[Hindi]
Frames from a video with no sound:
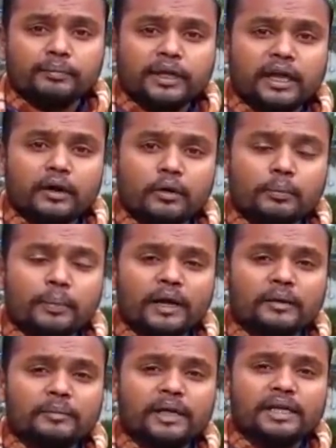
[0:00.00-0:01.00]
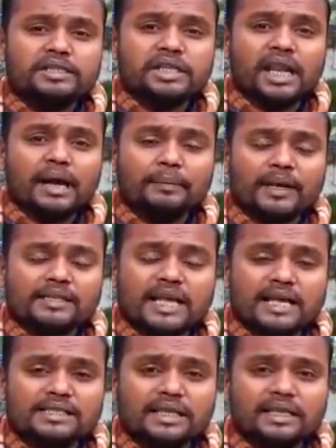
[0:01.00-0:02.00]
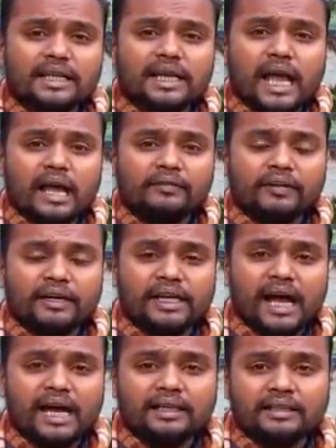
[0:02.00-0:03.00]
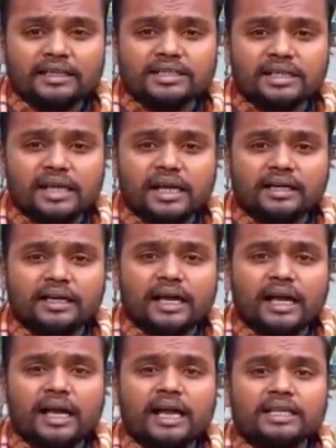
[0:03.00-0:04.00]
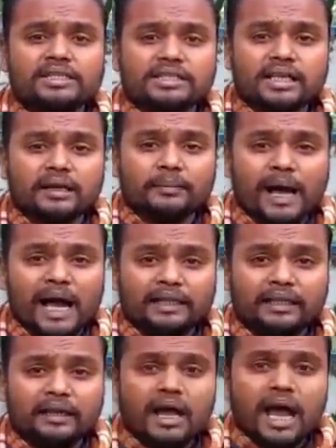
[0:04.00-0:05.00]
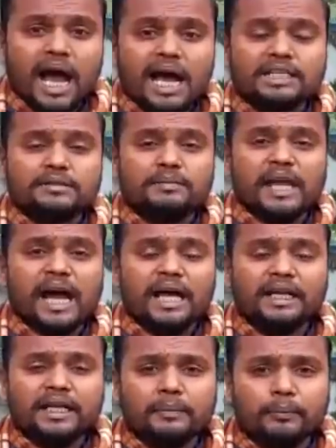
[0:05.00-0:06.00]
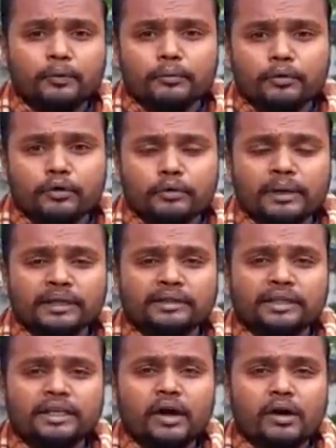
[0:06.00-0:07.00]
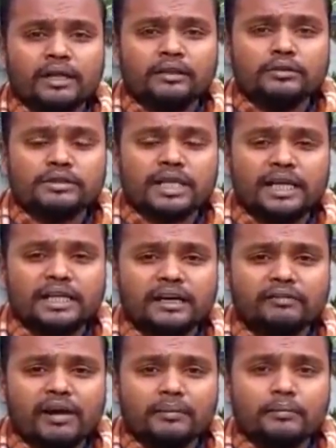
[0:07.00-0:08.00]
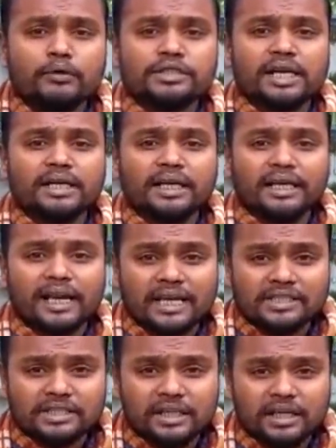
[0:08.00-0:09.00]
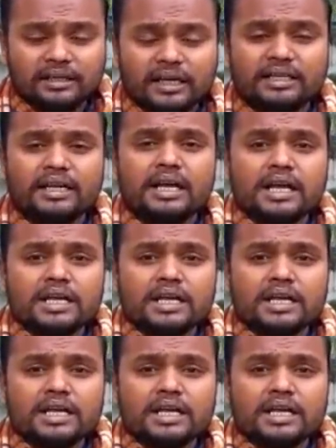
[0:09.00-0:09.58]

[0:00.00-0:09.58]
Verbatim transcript: के ऊपर भी जिला प्रशासन ने एफआईआर दर्ज किया गया है जिसके बाद आज बिहार के पूर्व मुख्यमंत्री और हिंदुस्तानी अवाम मोर्चा के राष्ट्रीय अध्यक्ष